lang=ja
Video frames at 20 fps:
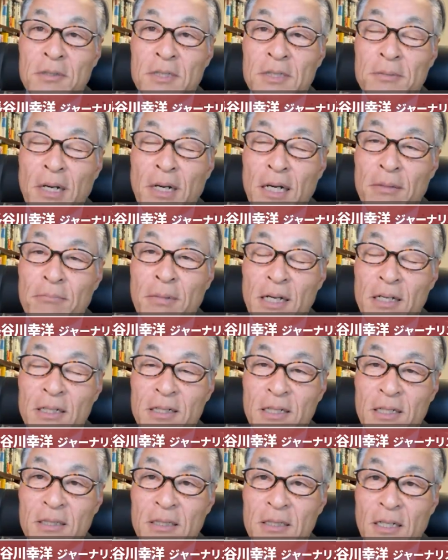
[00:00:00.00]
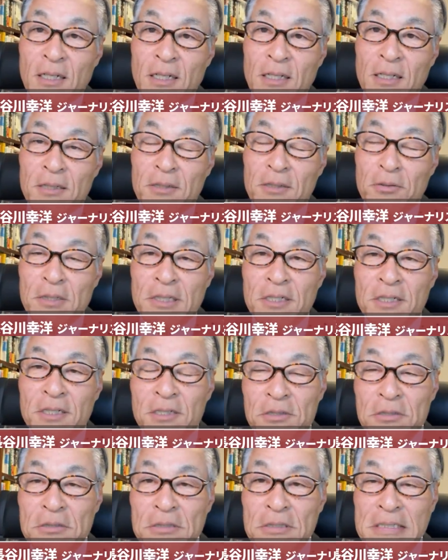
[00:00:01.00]
前前にやったのに引き
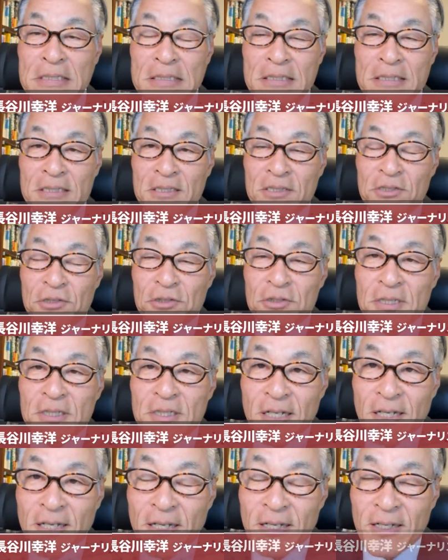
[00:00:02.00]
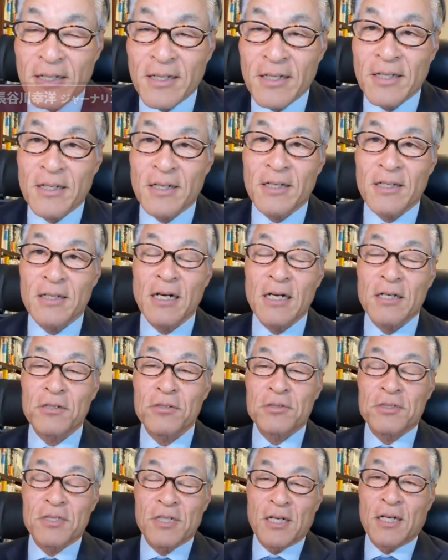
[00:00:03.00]
続き続いて、えー、学級
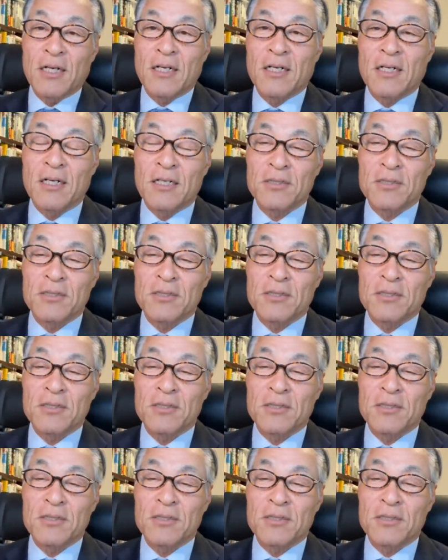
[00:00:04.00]
者、